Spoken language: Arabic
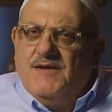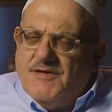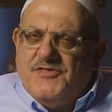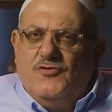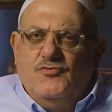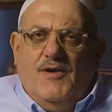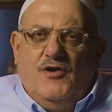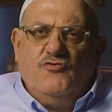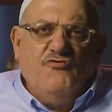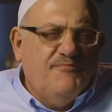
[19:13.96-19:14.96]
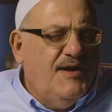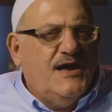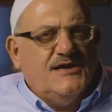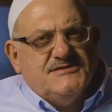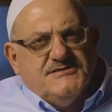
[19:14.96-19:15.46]
المثل معروف
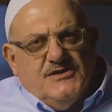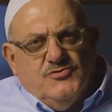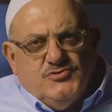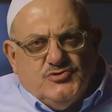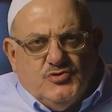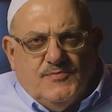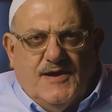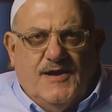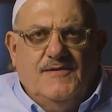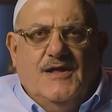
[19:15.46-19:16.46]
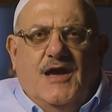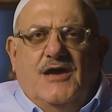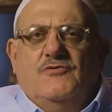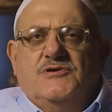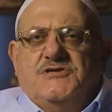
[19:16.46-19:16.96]
بلغ السيل الزبا
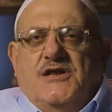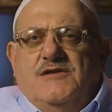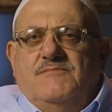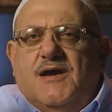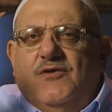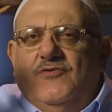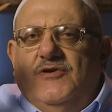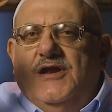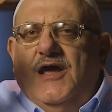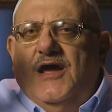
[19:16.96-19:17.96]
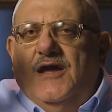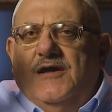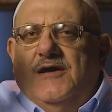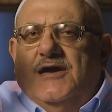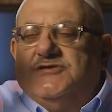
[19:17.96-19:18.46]
أي وصل الماء إلى
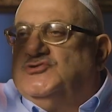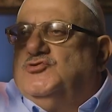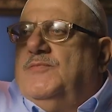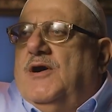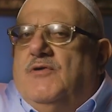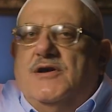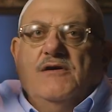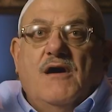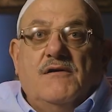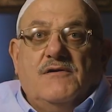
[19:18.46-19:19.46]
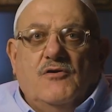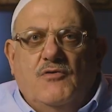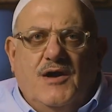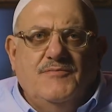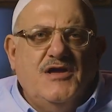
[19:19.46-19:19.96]
الزبا وهي
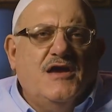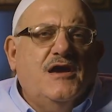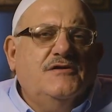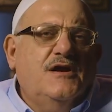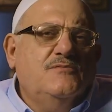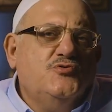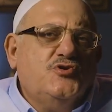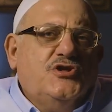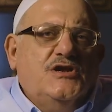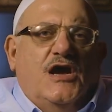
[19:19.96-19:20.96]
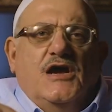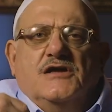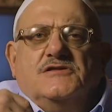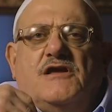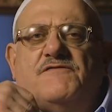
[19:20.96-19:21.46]
الروابي أي أن المشكلة
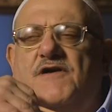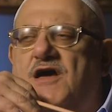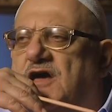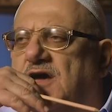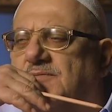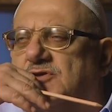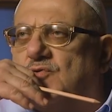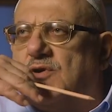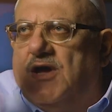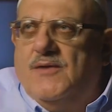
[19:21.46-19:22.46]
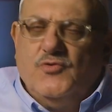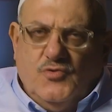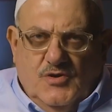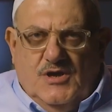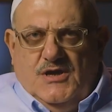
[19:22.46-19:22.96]
تفاقمت
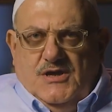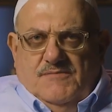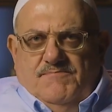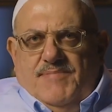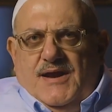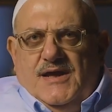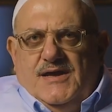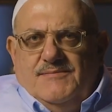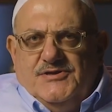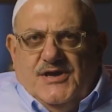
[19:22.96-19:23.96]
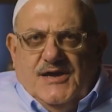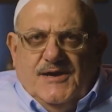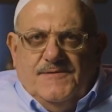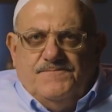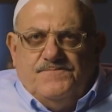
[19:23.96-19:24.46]
والأمر بلغ مداه